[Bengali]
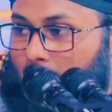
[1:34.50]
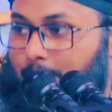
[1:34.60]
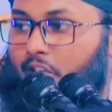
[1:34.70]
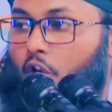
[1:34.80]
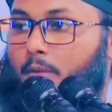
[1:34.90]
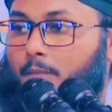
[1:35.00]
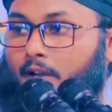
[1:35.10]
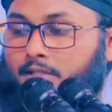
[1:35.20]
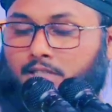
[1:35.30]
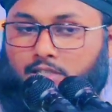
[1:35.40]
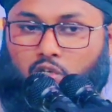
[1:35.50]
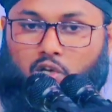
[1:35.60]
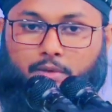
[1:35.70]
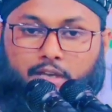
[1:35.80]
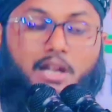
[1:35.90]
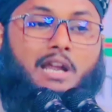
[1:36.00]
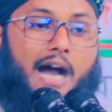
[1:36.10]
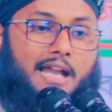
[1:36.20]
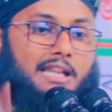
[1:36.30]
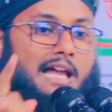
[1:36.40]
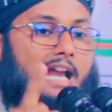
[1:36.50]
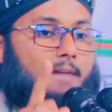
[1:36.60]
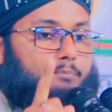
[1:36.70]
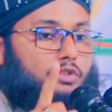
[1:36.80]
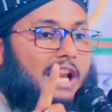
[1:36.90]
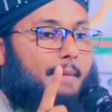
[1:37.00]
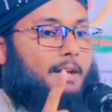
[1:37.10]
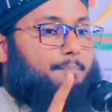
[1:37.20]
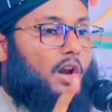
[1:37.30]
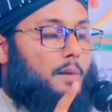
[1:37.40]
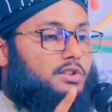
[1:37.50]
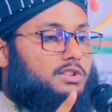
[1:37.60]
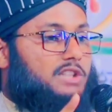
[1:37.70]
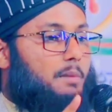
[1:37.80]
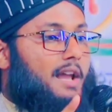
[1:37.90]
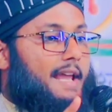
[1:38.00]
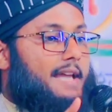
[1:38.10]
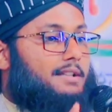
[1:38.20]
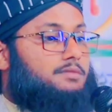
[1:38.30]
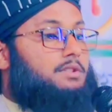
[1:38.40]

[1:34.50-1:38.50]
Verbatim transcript: লাভ কি হবে ফায়দা কি হবে আল্লাহ রাব্বুল আলামিন পরবর্তীতে বলেন